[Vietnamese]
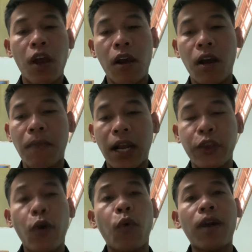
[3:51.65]
à, mặc
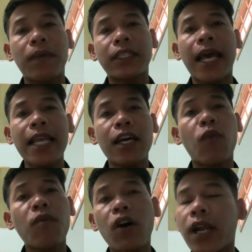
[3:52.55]
dù là mình thấy là
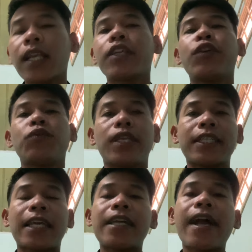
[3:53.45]
cũng có rất là nhiều
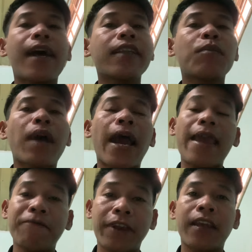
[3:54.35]
chuyện xảy ra nhưng mà
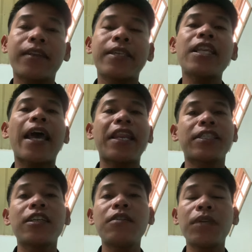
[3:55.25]
em việt với lại là
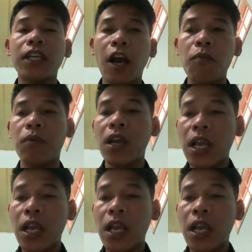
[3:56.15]
sư minh không